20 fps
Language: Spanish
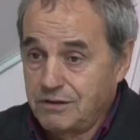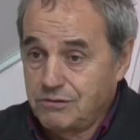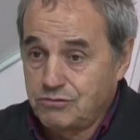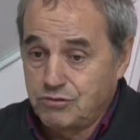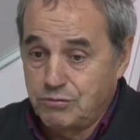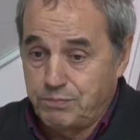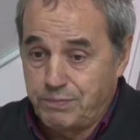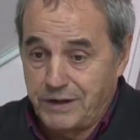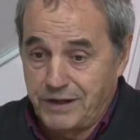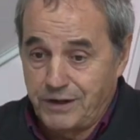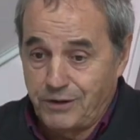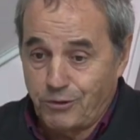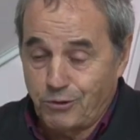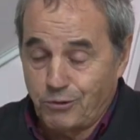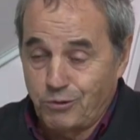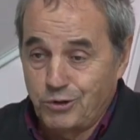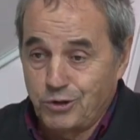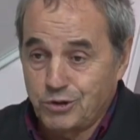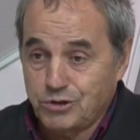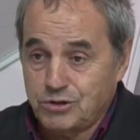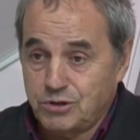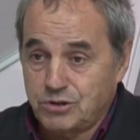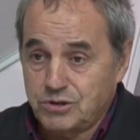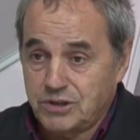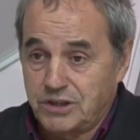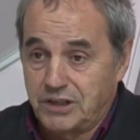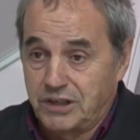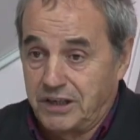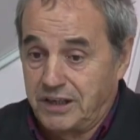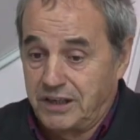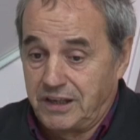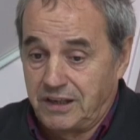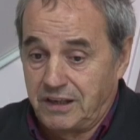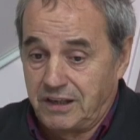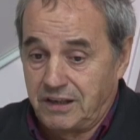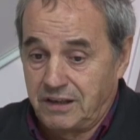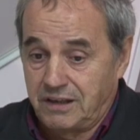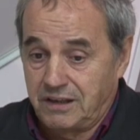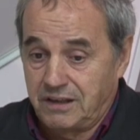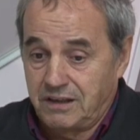súper orgullosos
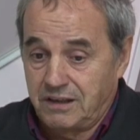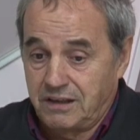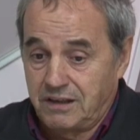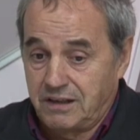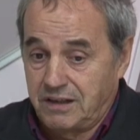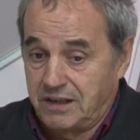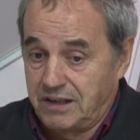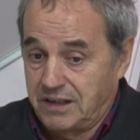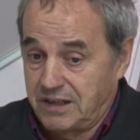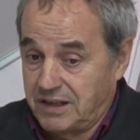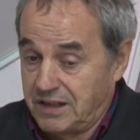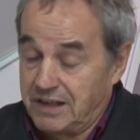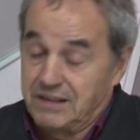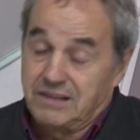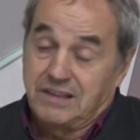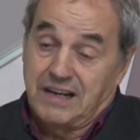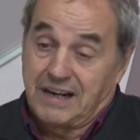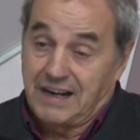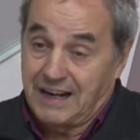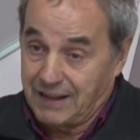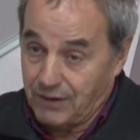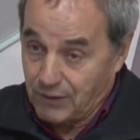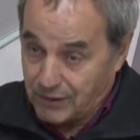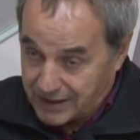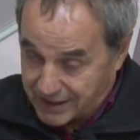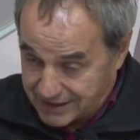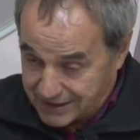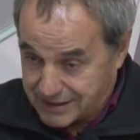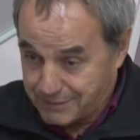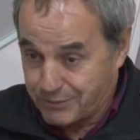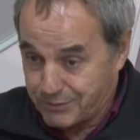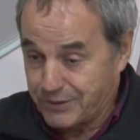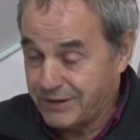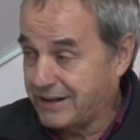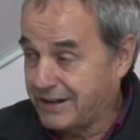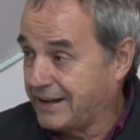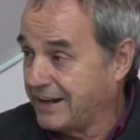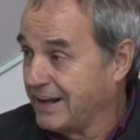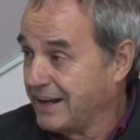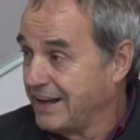y, y entre que dado a la gente por
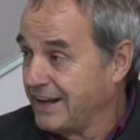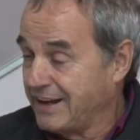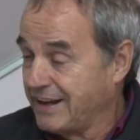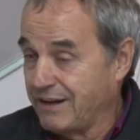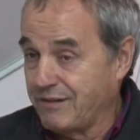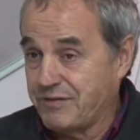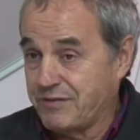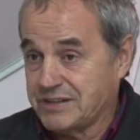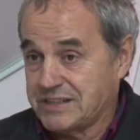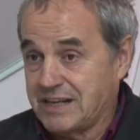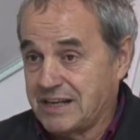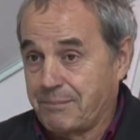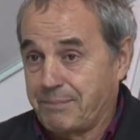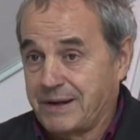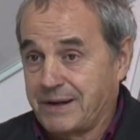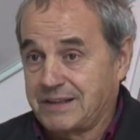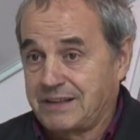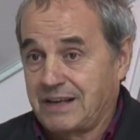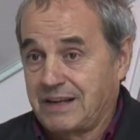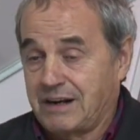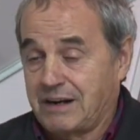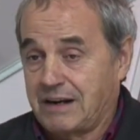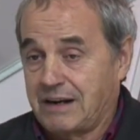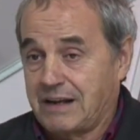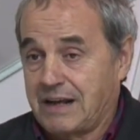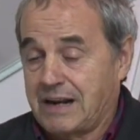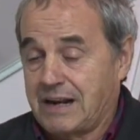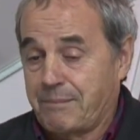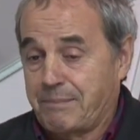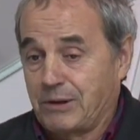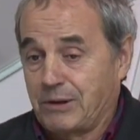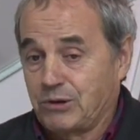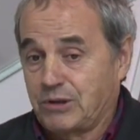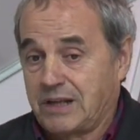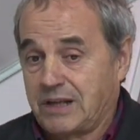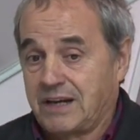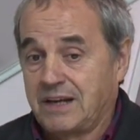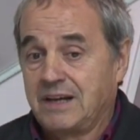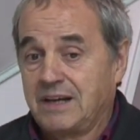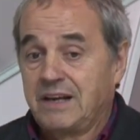ir empiezas al a, la,
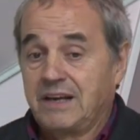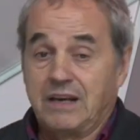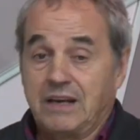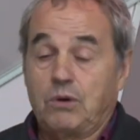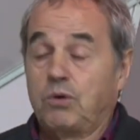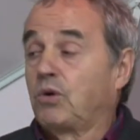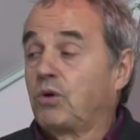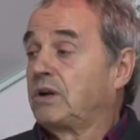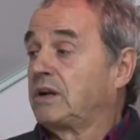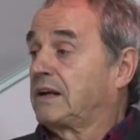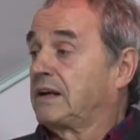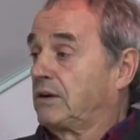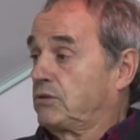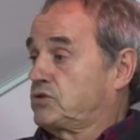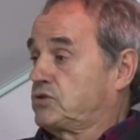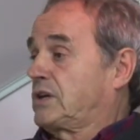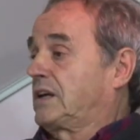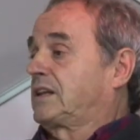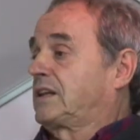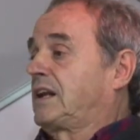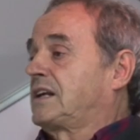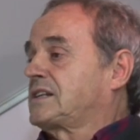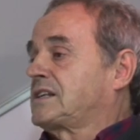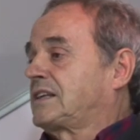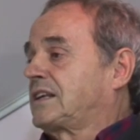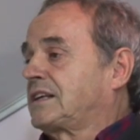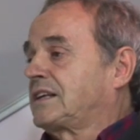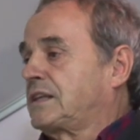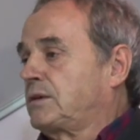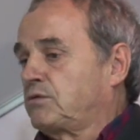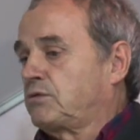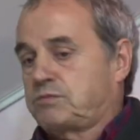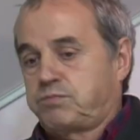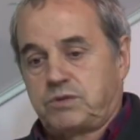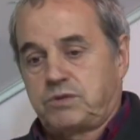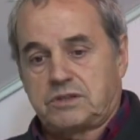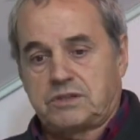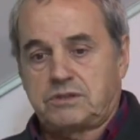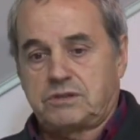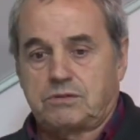pelota y luego los carteles atractivos,
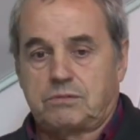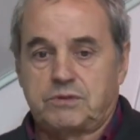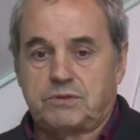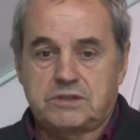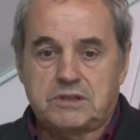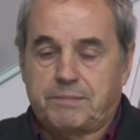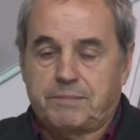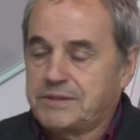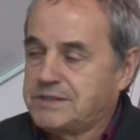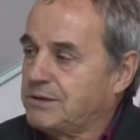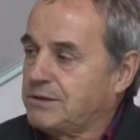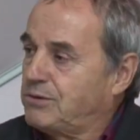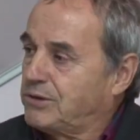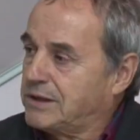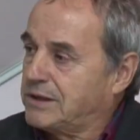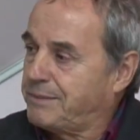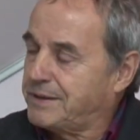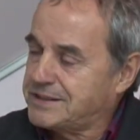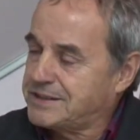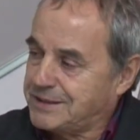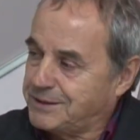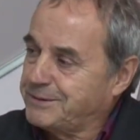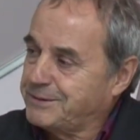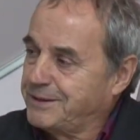pues eso, pues ha pasado lo que ha pasado.